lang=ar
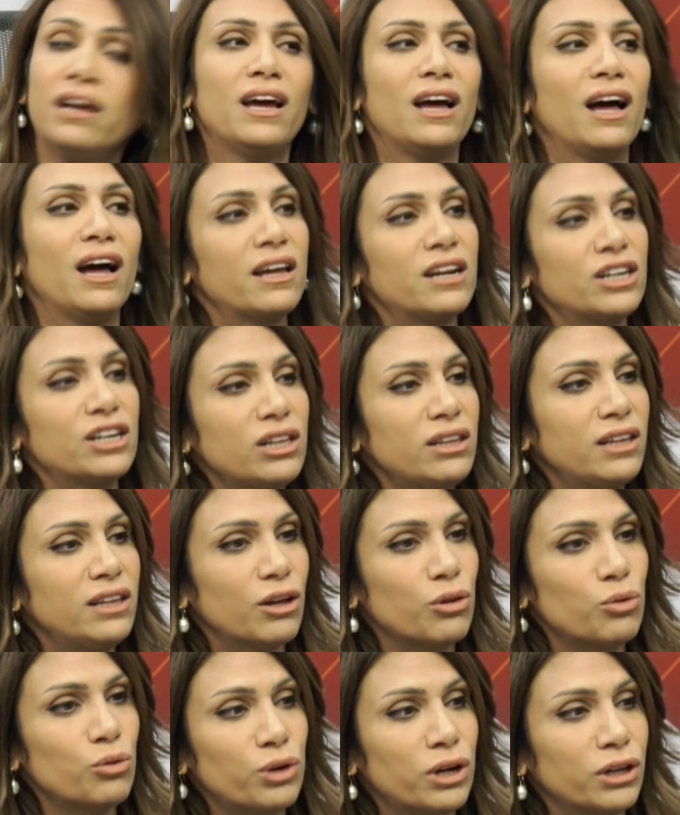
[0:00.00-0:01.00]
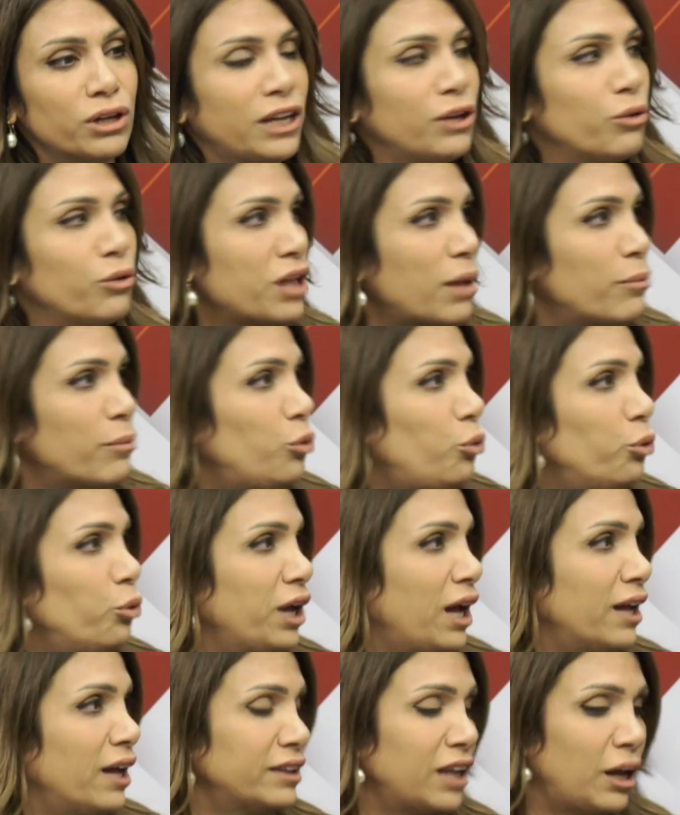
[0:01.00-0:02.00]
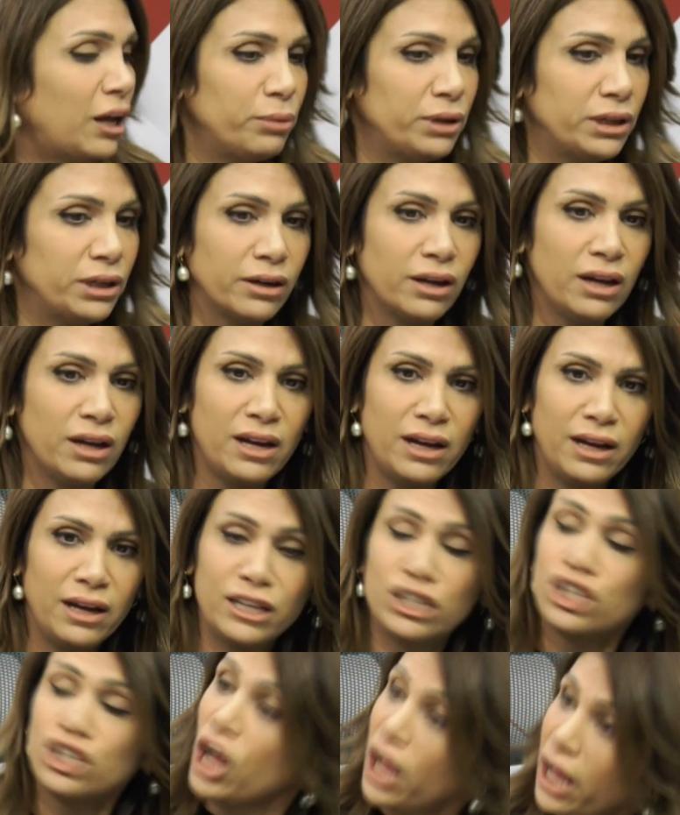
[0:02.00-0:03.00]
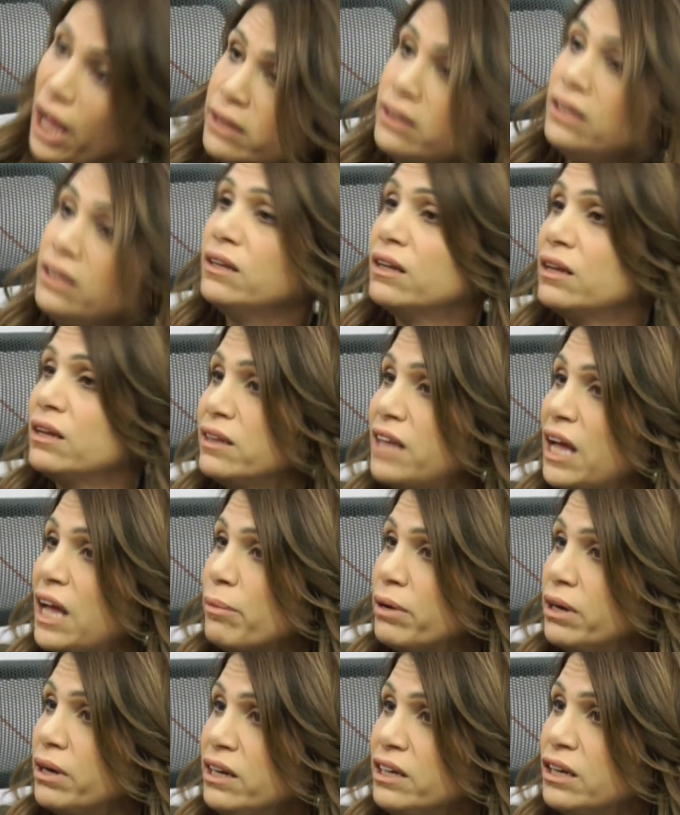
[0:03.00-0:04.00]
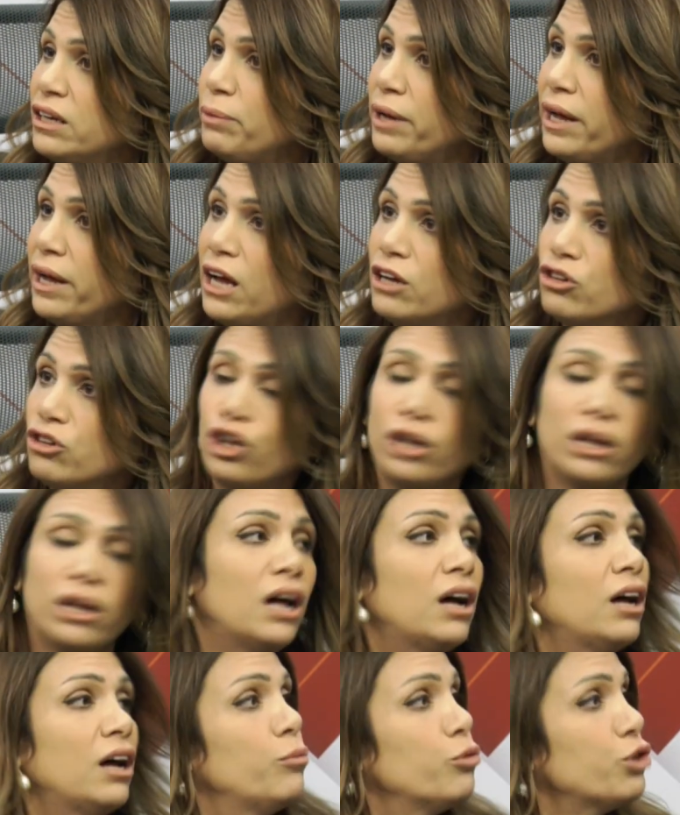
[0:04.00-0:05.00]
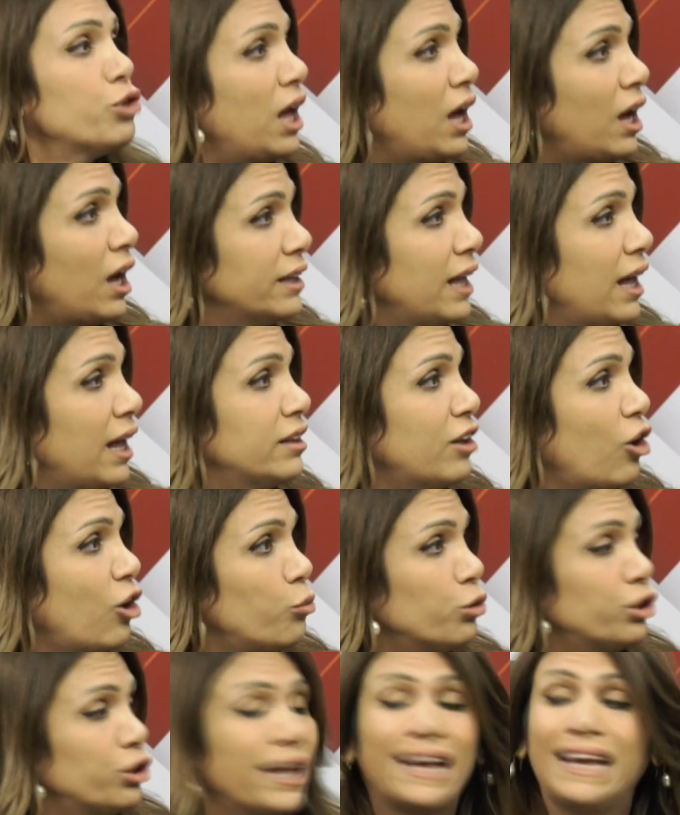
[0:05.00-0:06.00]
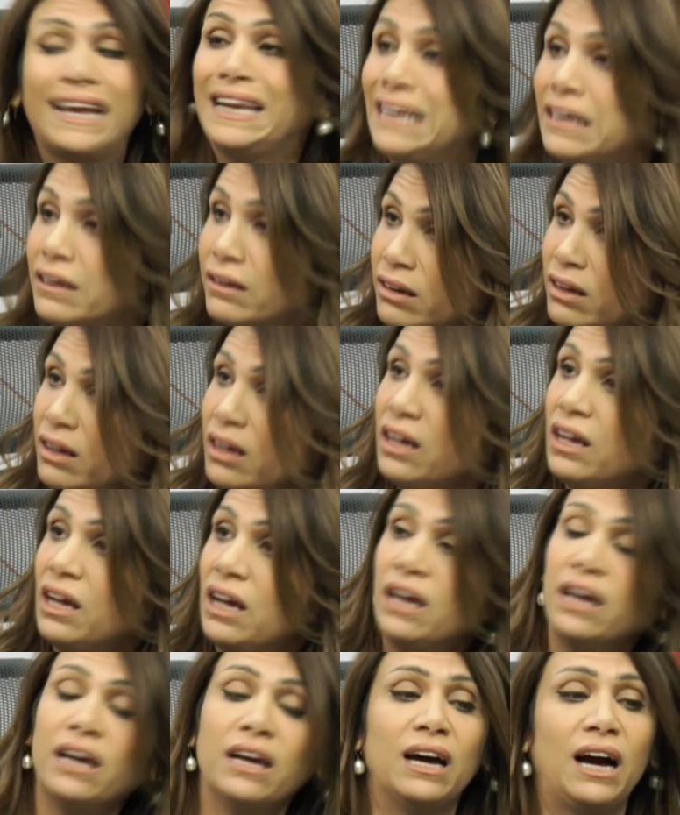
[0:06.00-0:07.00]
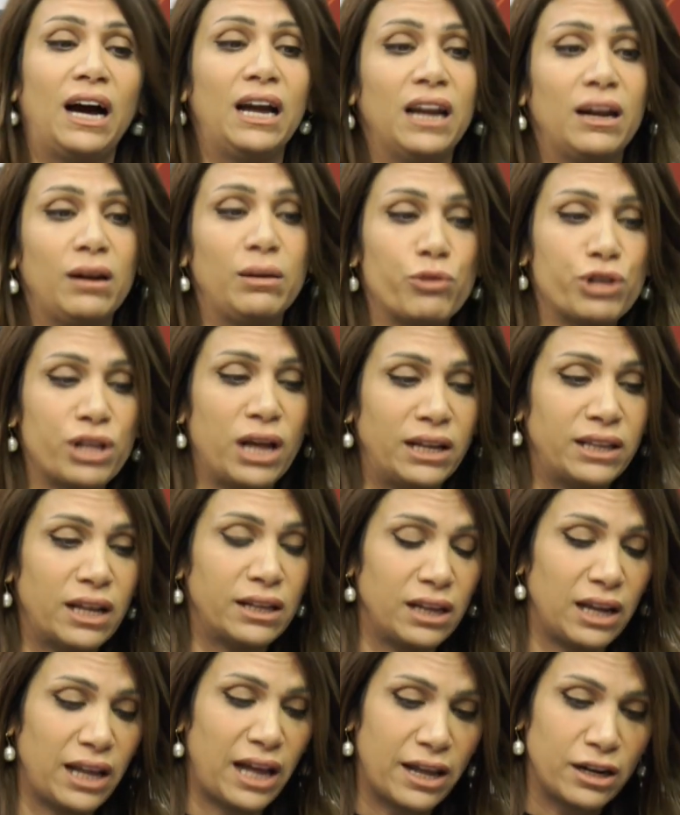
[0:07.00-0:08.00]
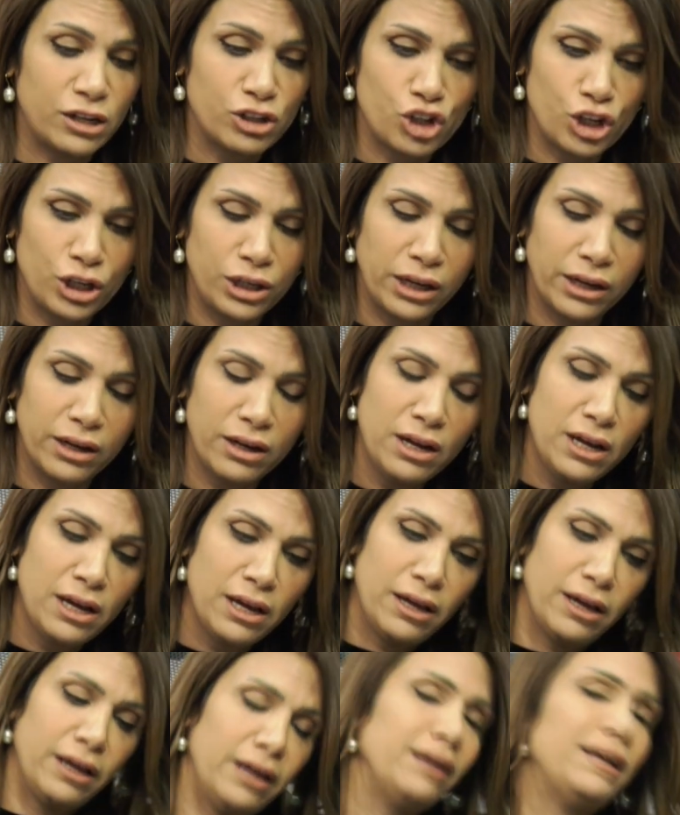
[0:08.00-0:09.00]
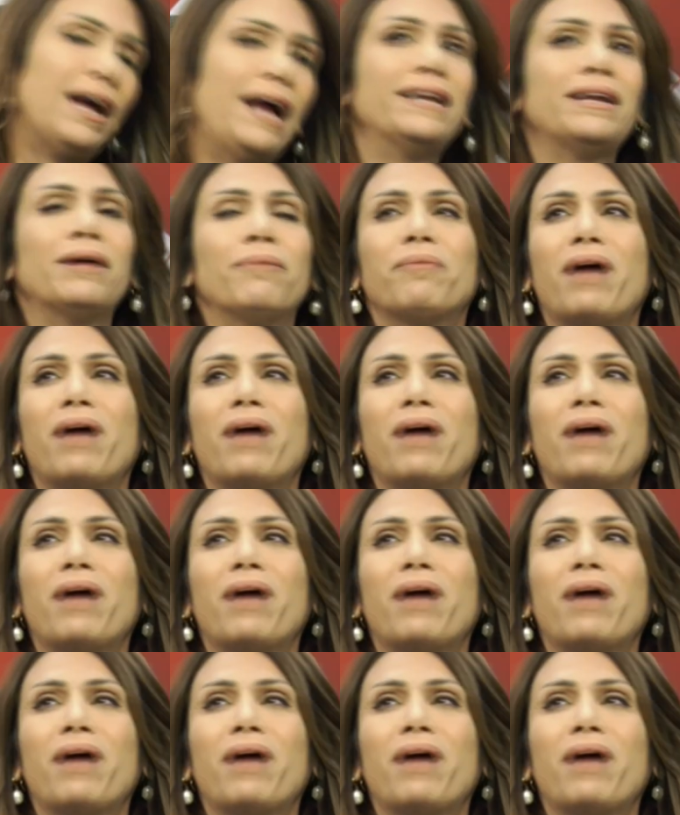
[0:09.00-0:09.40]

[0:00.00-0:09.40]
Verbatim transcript: اخرجتنا كصوره يعني وسامحوني على التعبير الشحادين اللي دائما احنا بحاجه للمساعدات او متكلين آه، على المساعدات الخارجيه آه، يعني